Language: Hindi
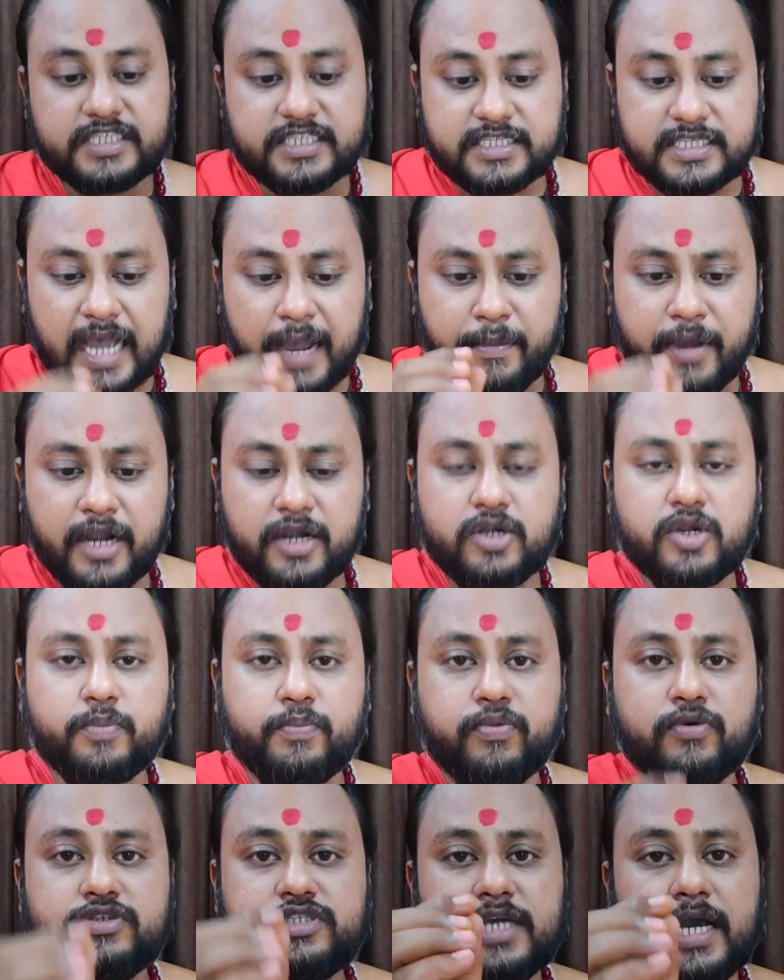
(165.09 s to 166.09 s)
सामान्य
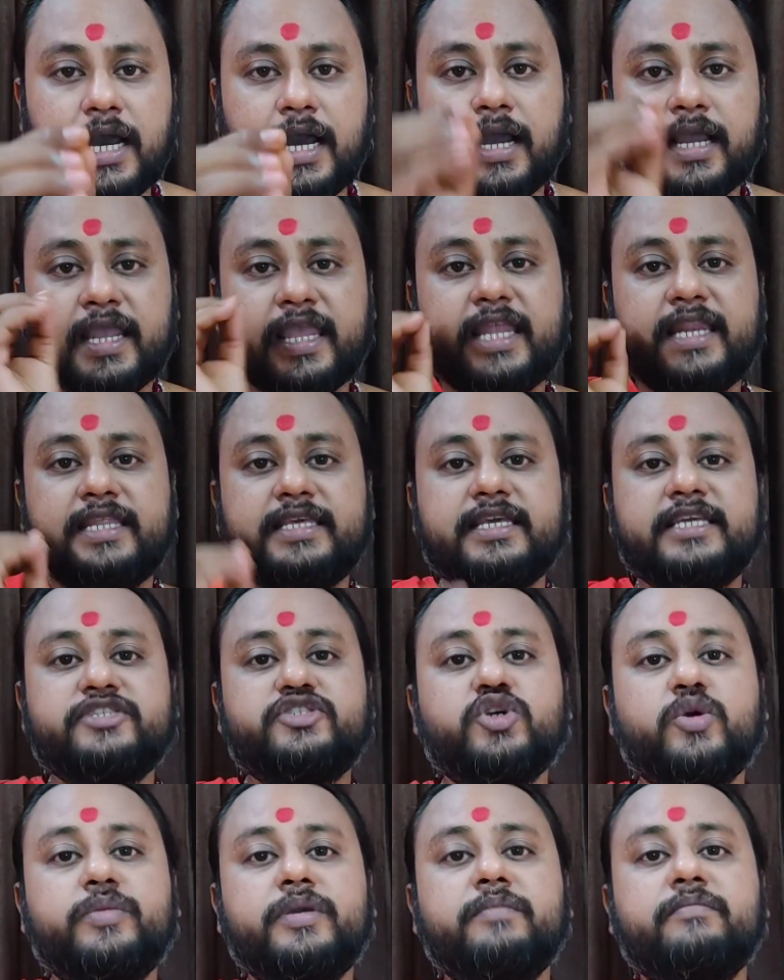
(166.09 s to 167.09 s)
पूजा के लिए
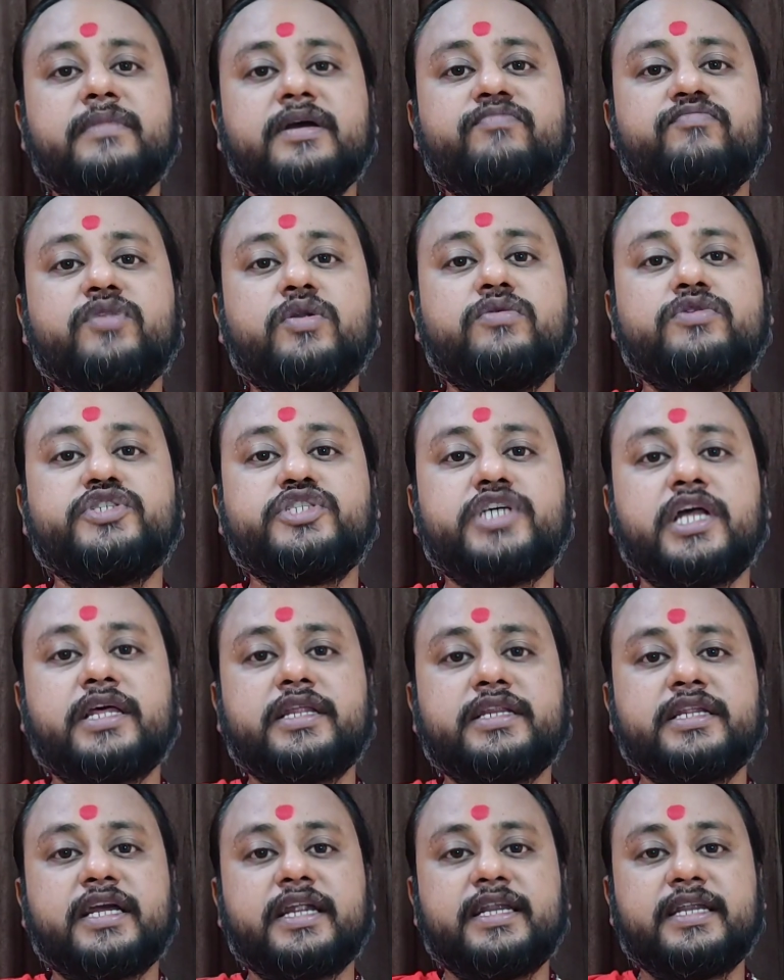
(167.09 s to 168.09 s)
जो भी मंत्र
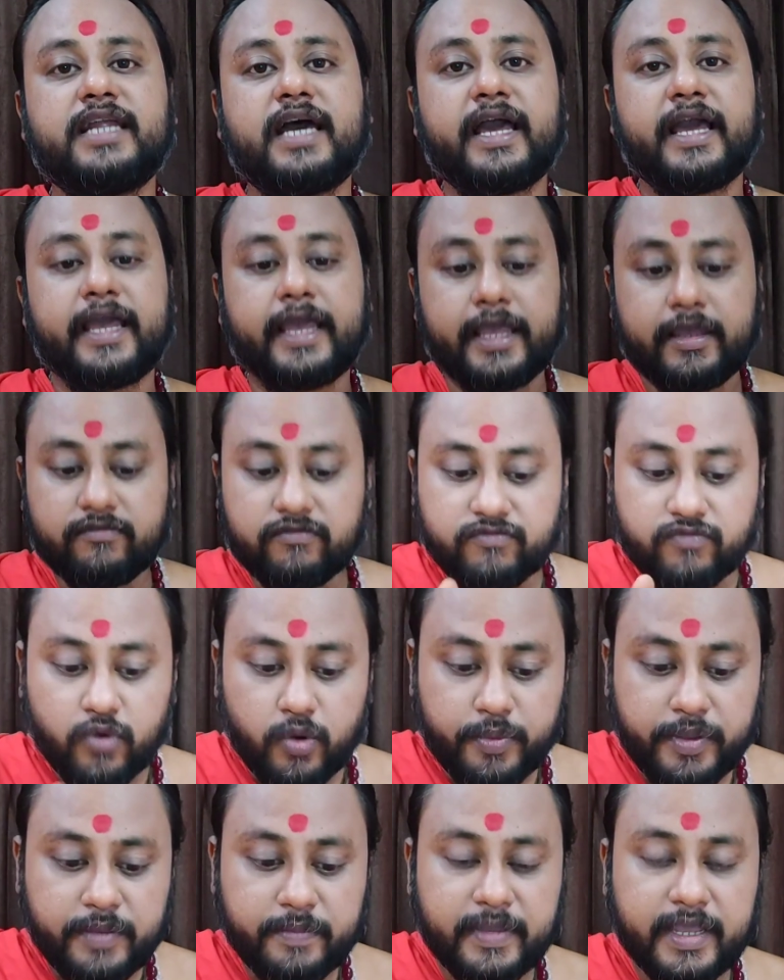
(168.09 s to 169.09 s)
उच्चारण करना है वो
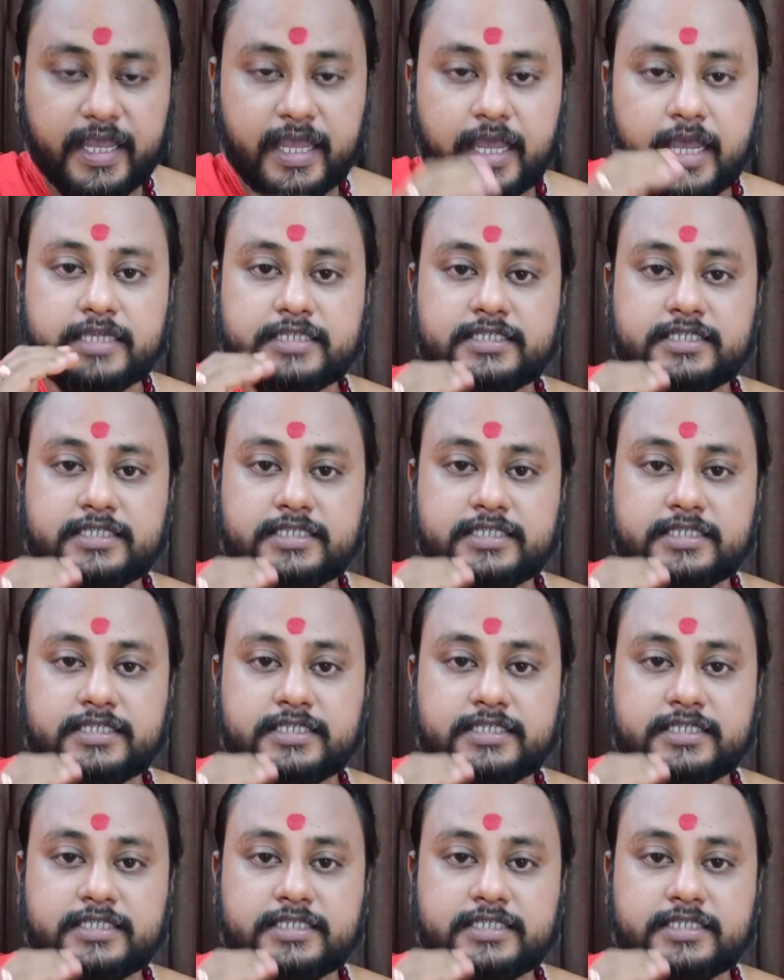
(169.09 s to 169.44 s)
भी मैं